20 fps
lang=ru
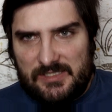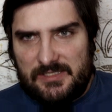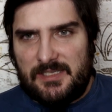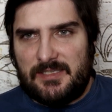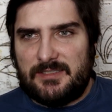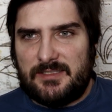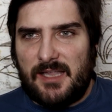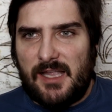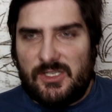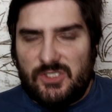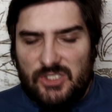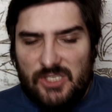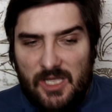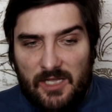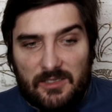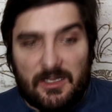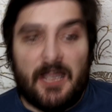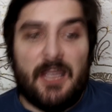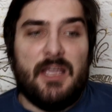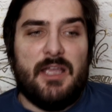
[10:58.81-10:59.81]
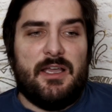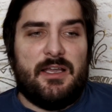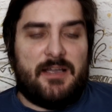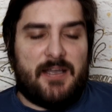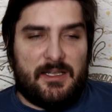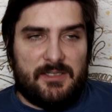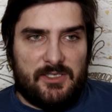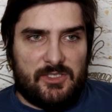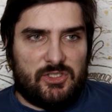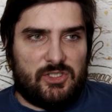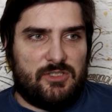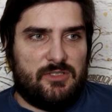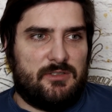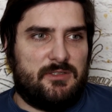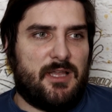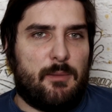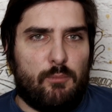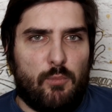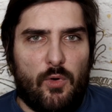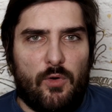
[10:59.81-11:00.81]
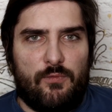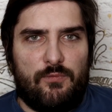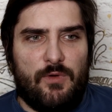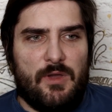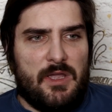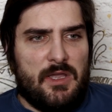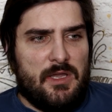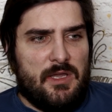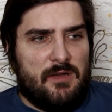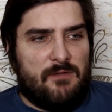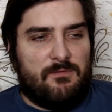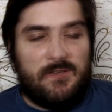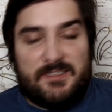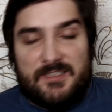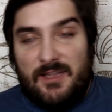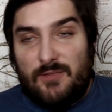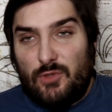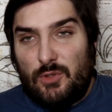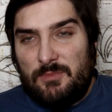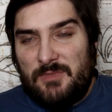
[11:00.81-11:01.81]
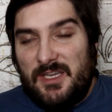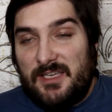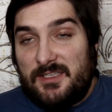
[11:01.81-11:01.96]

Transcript: Если сначала, конечно, Тамбов в основном